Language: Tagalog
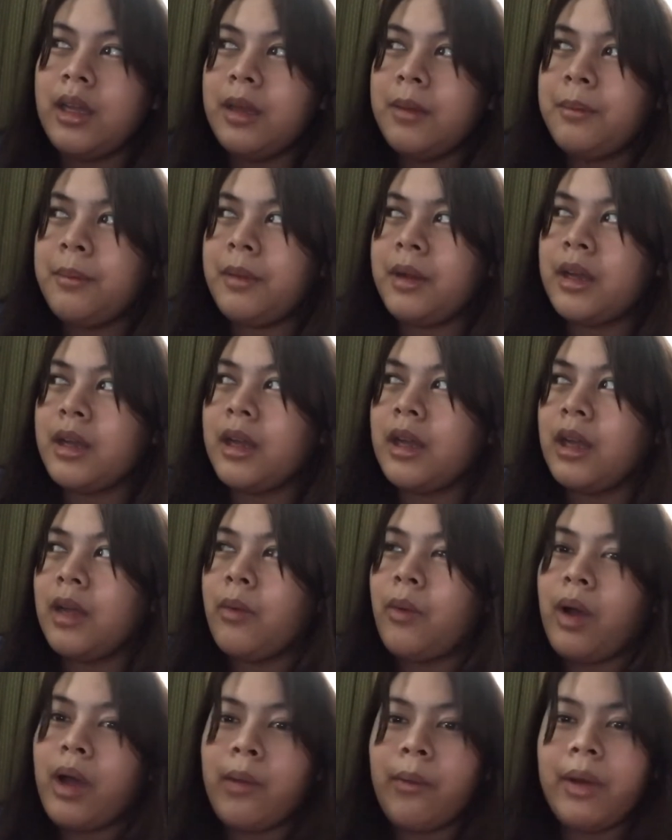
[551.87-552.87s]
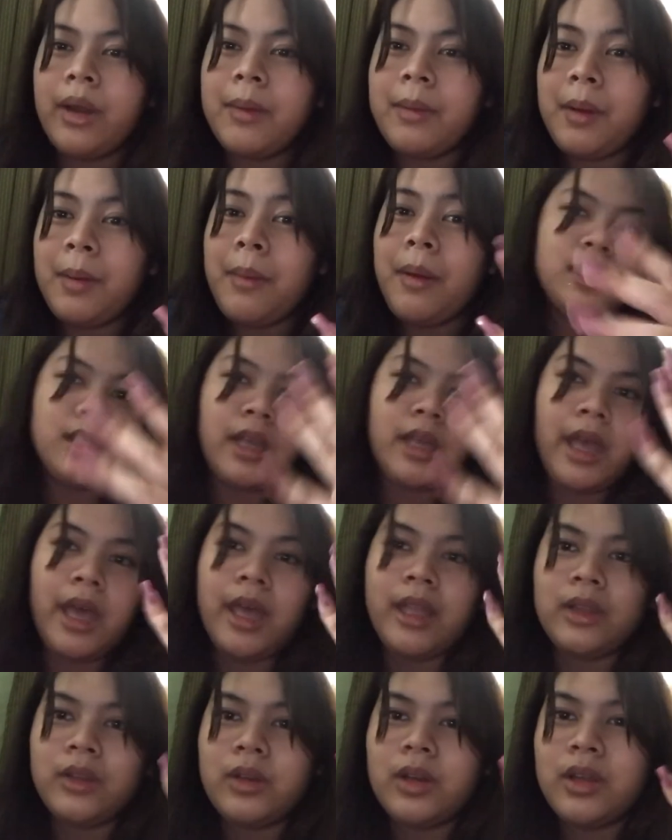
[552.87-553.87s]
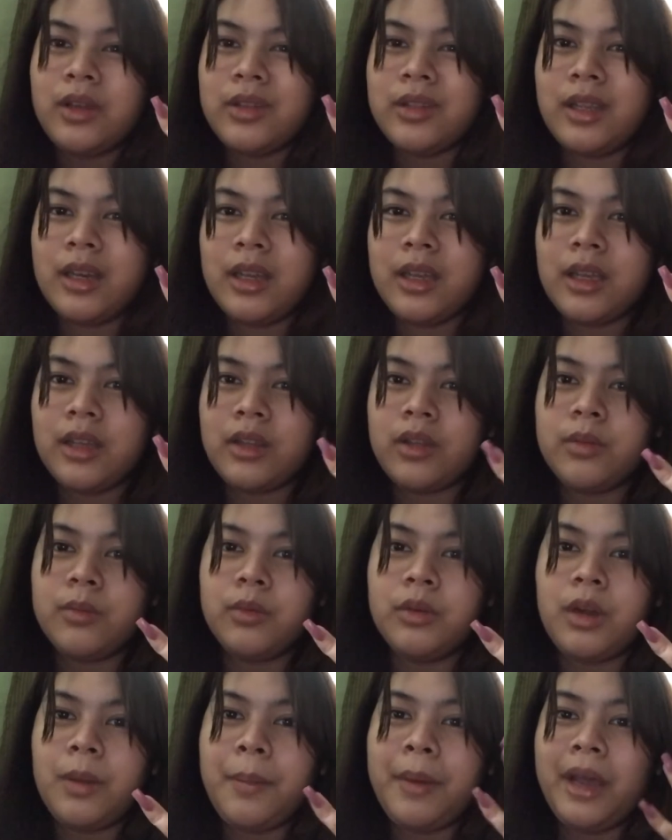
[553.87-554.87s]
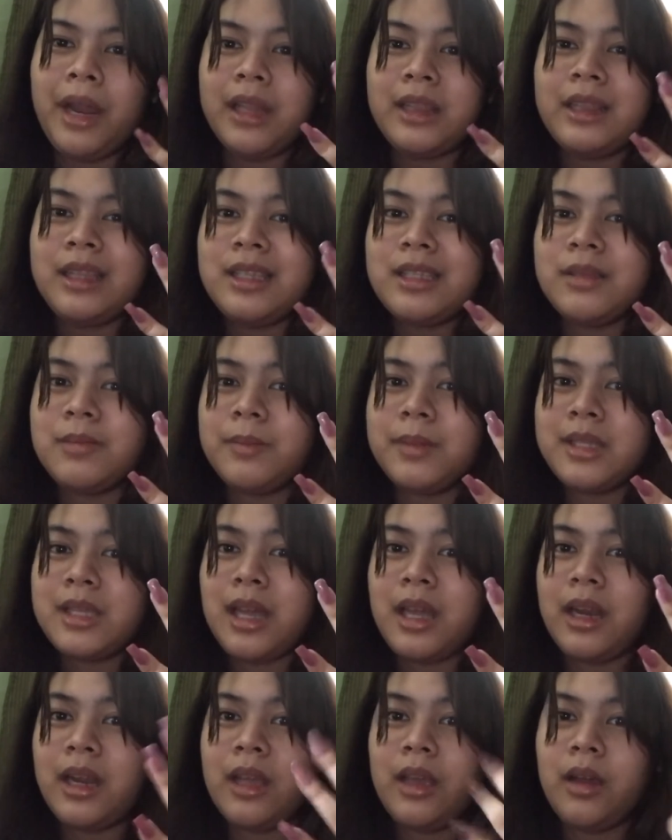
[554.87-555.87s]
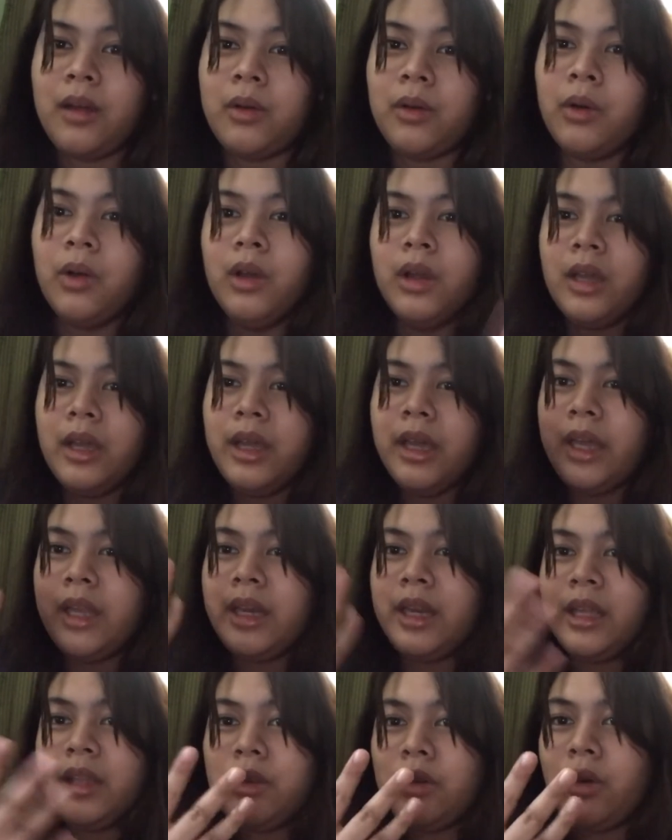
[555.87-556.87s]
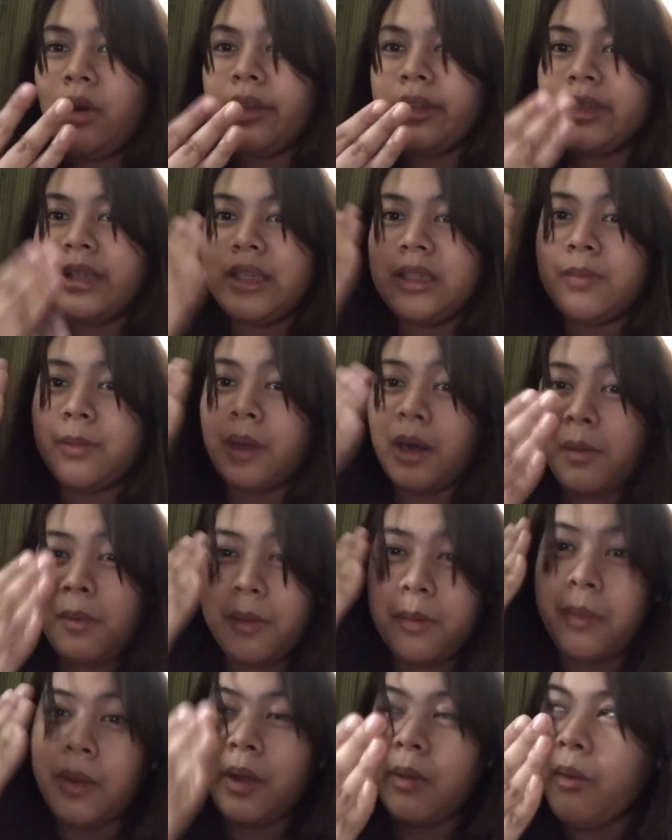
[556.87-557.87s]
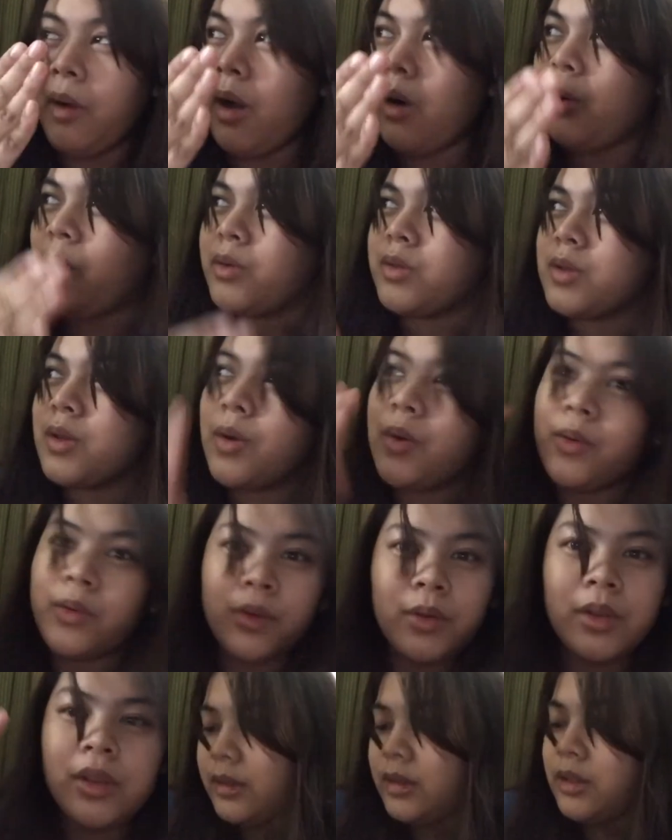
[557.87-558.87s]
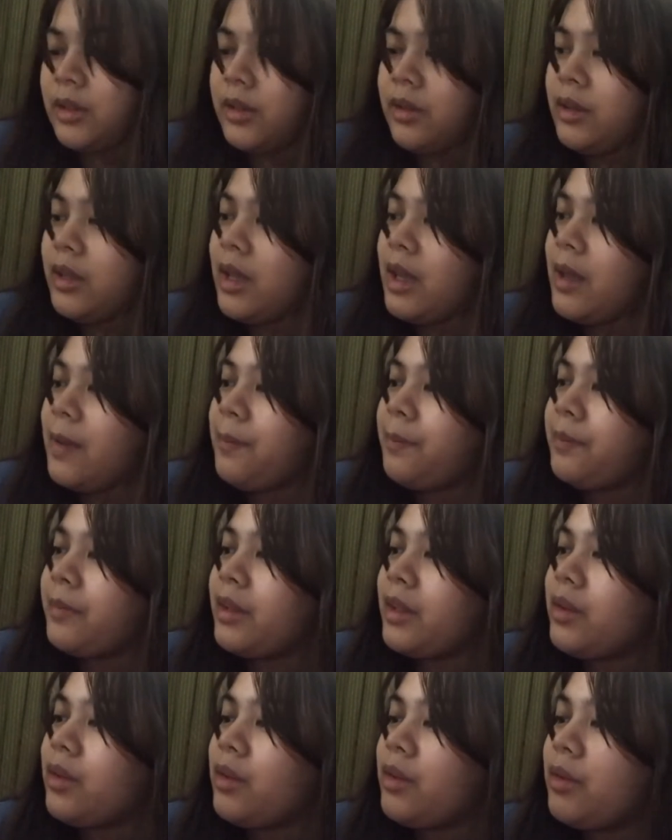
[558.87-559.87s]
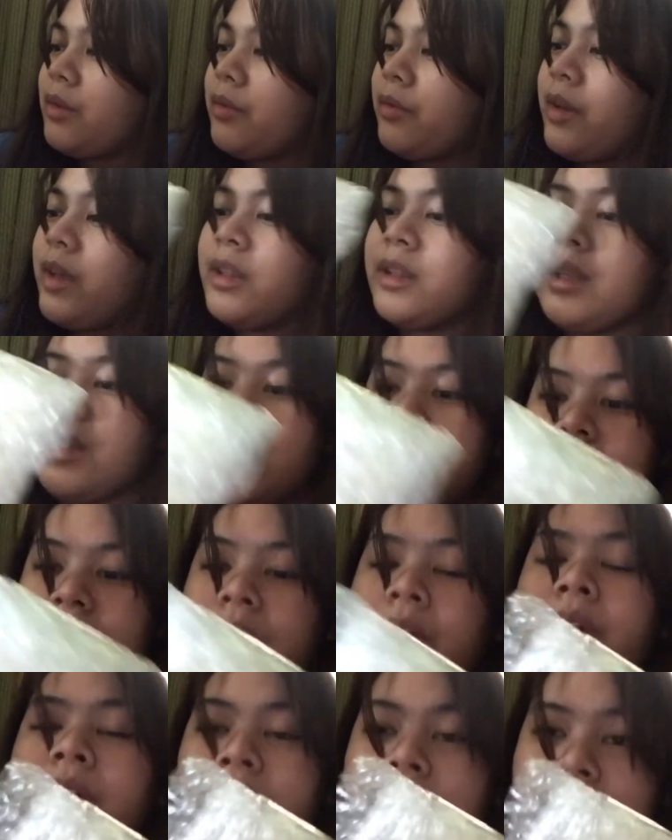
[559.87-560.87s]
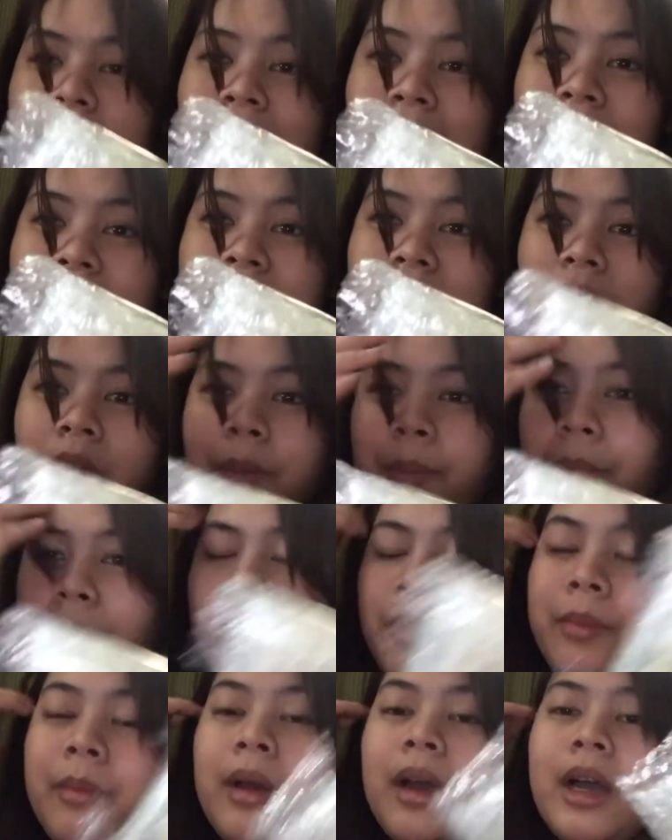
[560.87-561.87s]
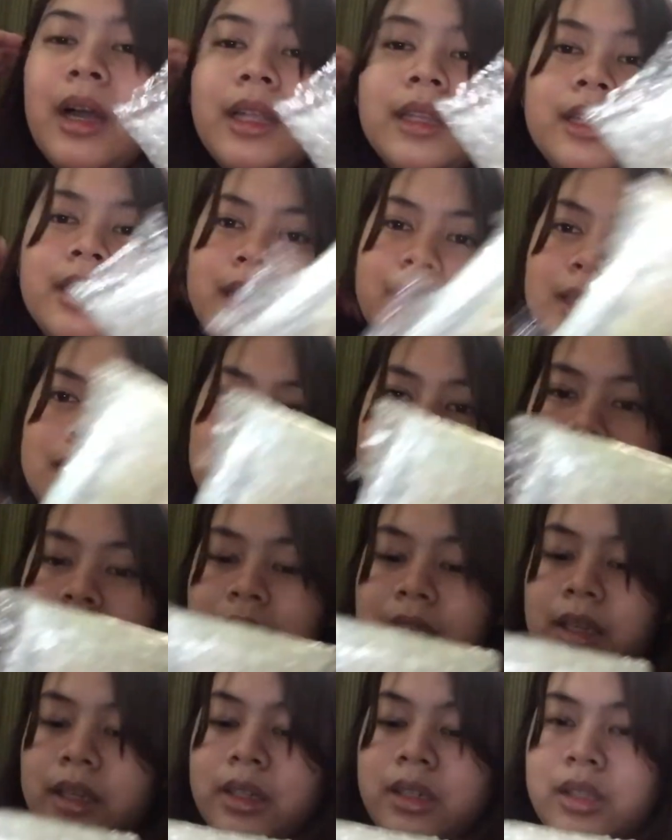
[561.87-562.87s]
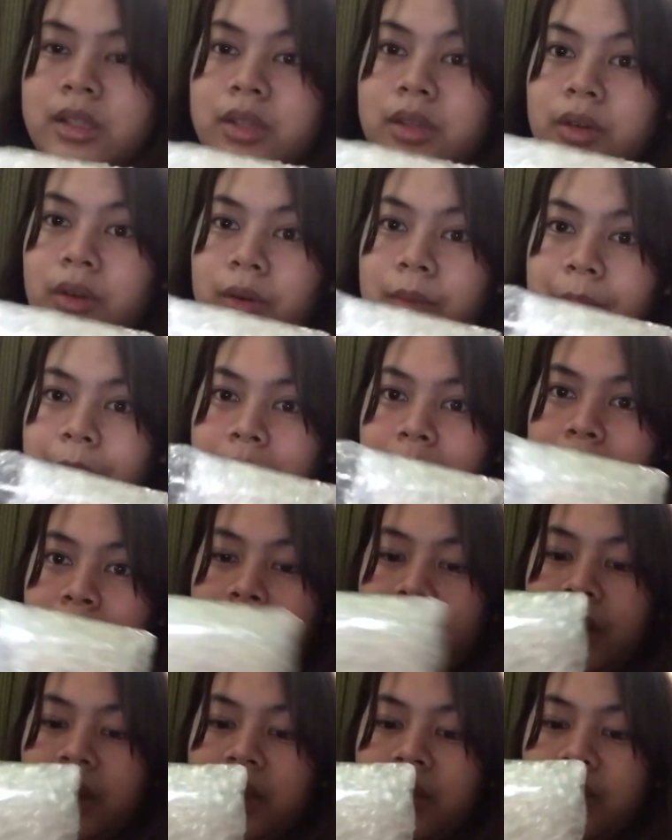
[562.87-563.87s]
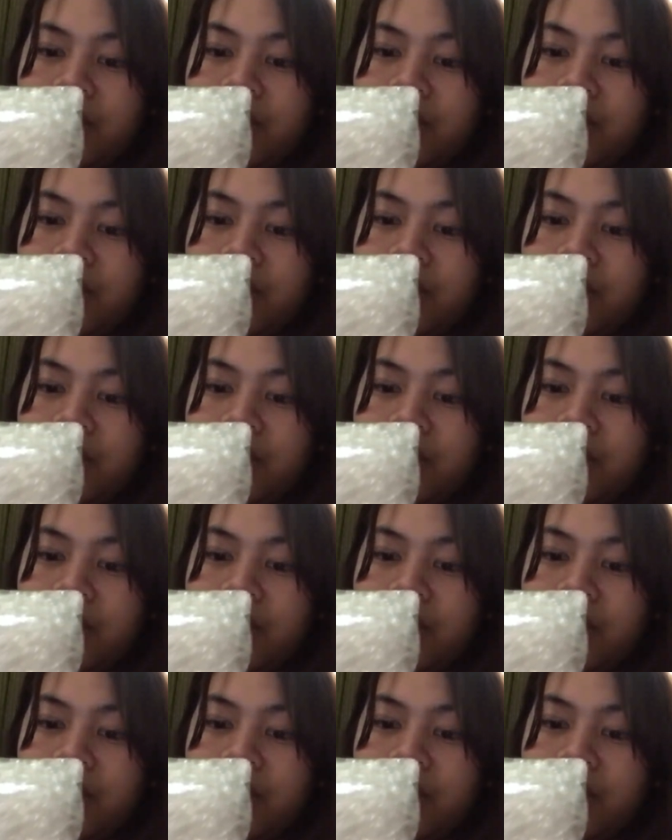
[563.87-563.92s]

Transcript: maggawa-gawa ng mga bag. Kaya ito lang yung nilagyan ko muna para at least masanay ako. Then ito, at least para may magawa ko. So, yun. So, yeah. Ito yung fake nails ko. And inaantay ko pa yung mga nail stickers ko para malagay ko